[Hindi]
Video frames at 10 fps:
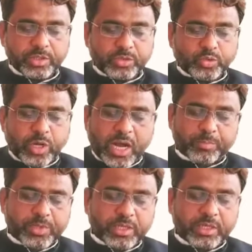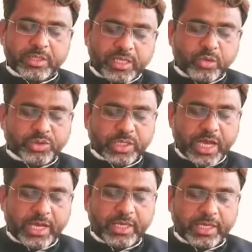जो अब तक नहीं हो सका
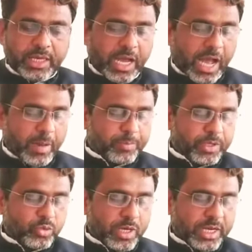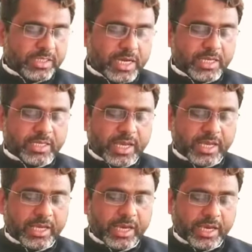है आपके द्वारा जारी किया
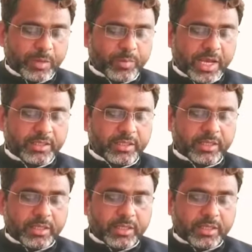गया हेल्पलाइन